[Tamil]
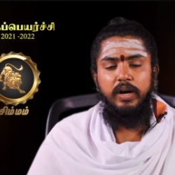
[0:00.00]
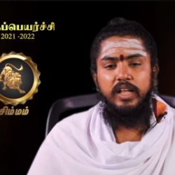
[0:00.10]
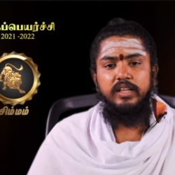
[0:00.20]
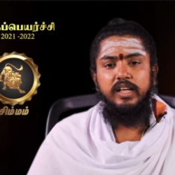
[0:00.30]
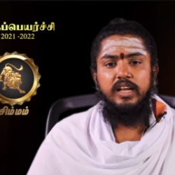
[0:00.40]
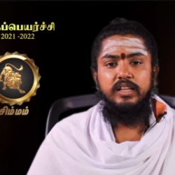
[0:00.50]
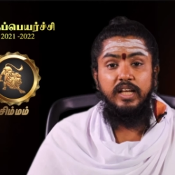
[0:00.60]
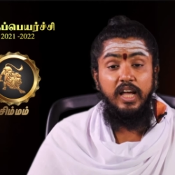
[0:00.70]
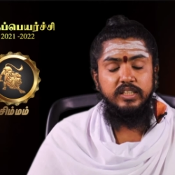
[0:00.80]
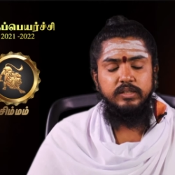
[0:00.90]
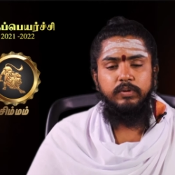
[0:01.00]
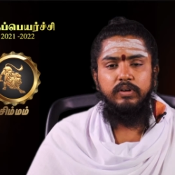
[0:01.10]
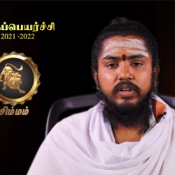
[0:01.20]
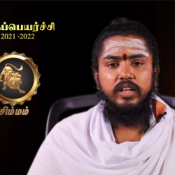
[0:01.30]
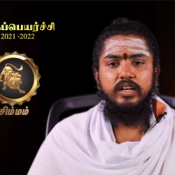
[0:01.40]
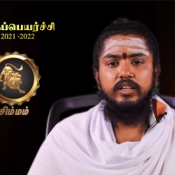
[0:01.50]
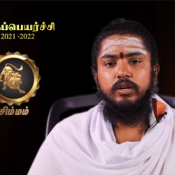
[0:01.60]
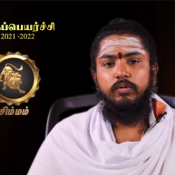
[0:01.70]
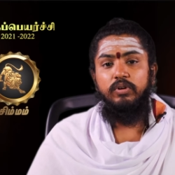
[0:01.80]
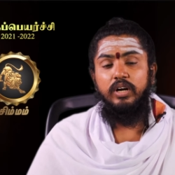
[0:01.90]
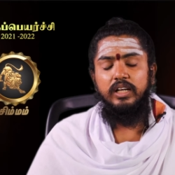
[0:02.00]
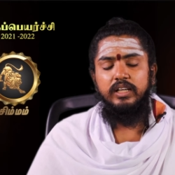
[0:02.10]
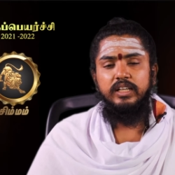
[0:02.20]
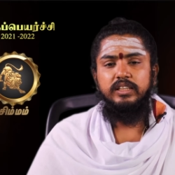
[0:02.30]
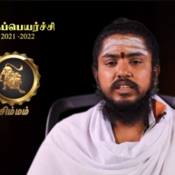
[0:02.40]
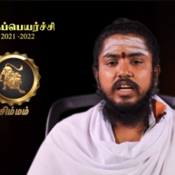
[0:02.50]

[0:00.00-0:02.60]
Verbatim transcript: படித்து அதில் தேர்ச்சி பெறுவதற்கு உங்களுக்கு